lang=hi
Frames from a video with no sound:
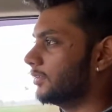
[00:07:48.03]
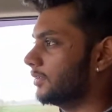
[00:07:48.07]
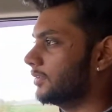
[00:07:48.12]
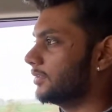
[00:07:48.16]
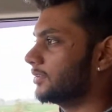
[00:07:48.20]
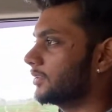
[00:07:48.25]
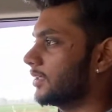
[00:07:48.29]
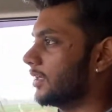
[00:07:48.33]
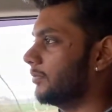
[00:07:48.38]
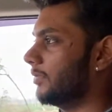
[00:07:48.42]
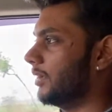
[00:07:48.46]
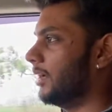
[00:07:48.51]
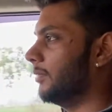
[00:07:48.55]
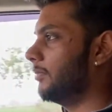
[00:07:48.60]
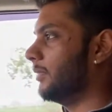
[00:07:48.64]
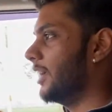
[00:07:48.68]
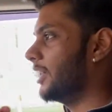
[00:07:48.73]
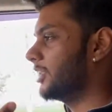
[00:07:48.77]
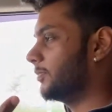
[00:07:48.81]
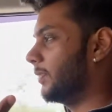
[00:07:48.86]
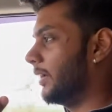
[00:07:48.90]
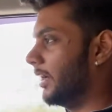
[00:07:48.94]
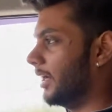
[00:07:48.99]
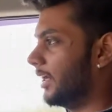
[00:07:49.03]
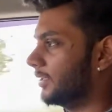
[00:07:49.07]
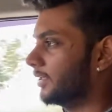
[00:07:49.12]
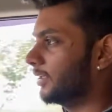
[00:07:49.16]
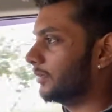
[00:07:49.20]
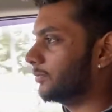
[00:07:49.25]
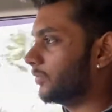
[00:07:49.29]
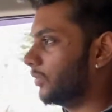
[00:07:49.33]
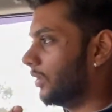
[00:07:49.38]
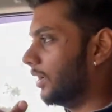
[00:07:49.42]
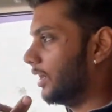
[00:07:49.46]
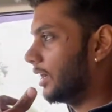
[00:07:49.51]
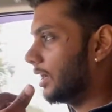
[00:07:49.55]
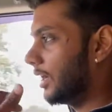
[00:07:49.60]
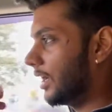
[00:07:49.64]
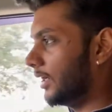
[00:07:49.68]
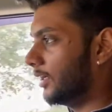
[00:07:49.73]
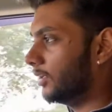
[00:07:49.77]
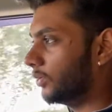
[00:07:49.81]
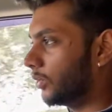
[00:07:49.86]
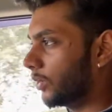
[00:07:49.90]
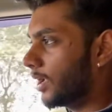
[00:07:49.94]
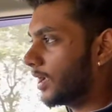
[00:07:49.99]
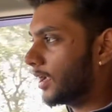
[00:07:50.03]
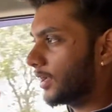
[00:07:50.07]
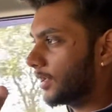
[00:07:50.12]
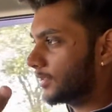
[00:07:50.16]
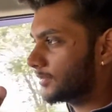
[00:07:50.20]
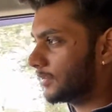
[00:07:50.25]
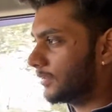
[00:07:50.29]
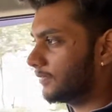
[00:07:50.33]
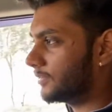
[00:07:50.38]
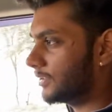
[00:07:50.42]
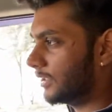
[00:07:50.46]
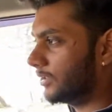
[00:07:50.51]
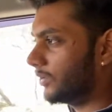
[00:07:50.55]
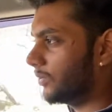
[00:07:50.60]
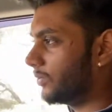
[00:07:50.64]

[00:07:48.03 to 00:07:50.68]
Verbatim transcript: इसका मतलब रेस पेडल एकदम थोड़ा हार्ड दोगे अग्रेसिव सा